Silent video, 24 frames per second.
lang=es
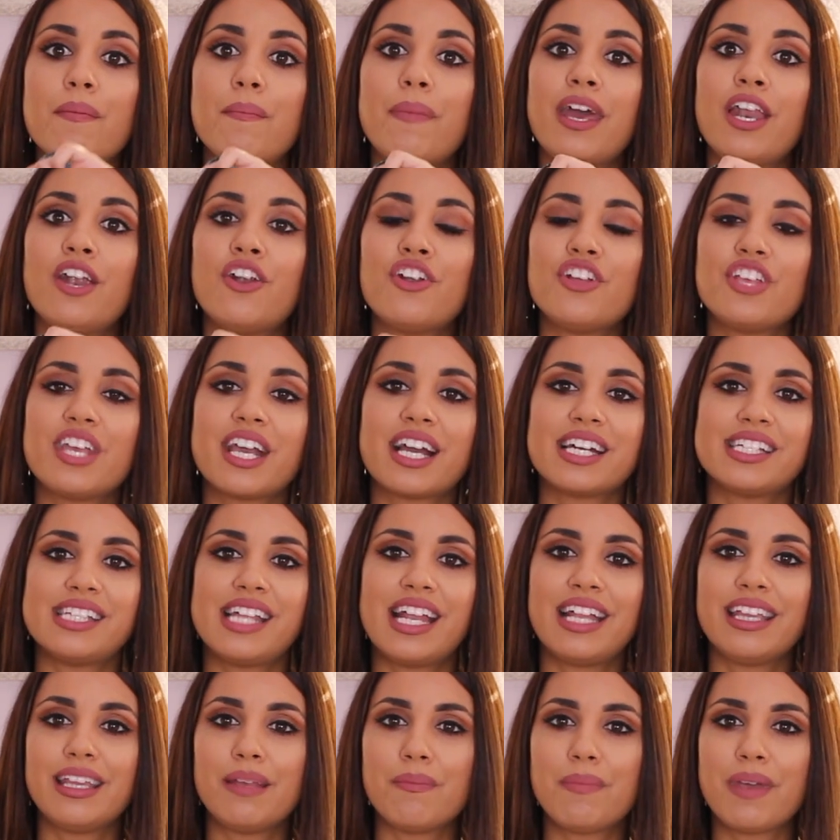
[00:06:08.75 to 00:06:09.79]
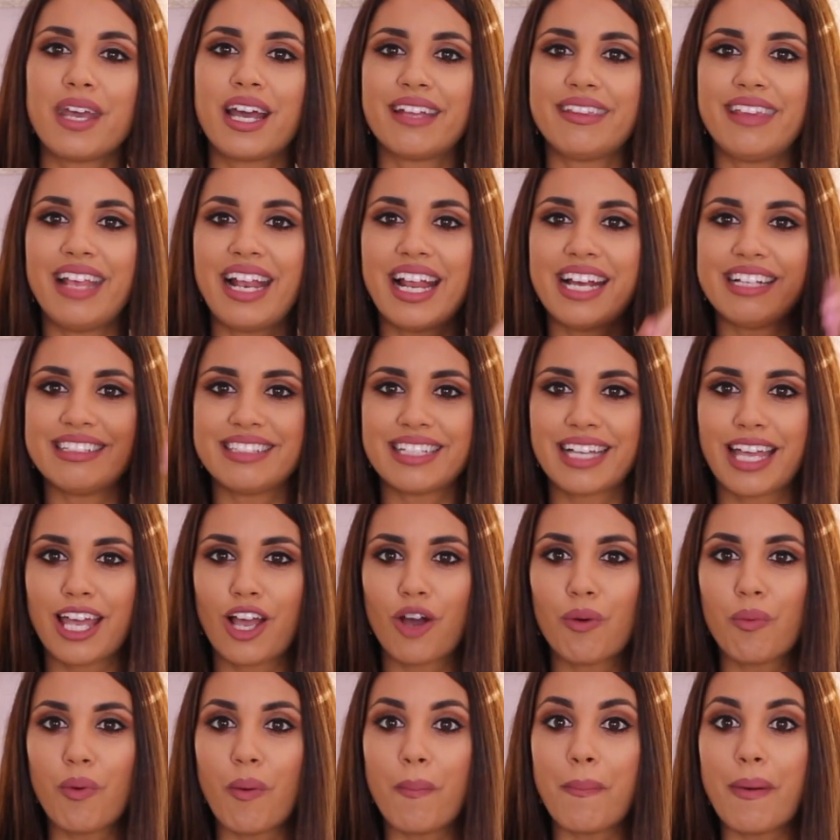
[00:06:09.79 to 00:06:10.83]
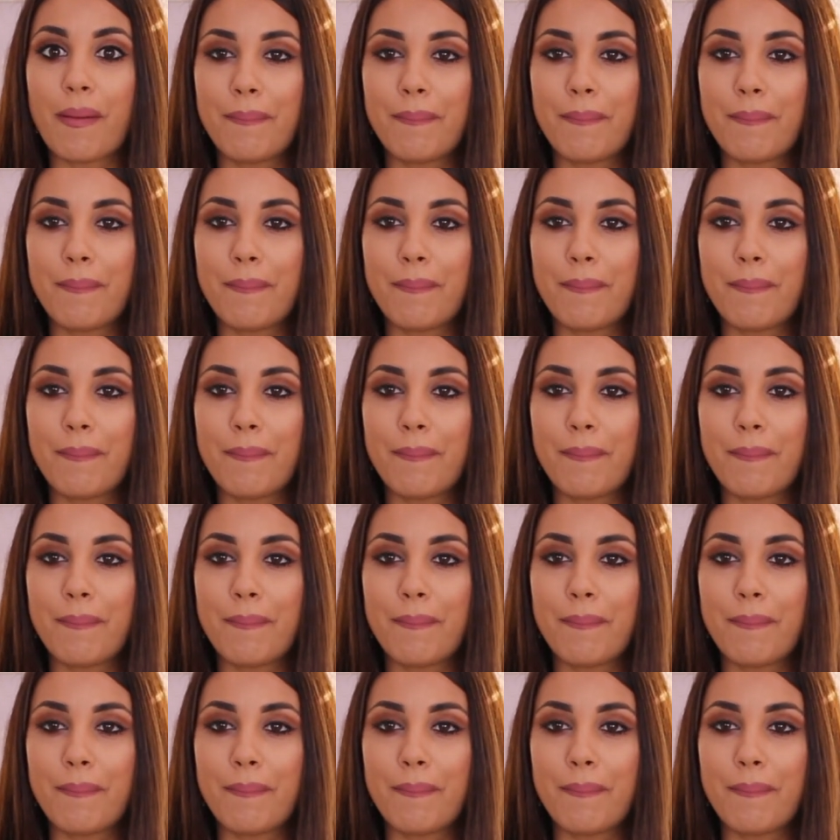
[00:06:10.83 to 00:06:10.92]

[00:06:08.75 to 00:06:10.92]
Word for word: pero no llega a ser la típica tela esta que es como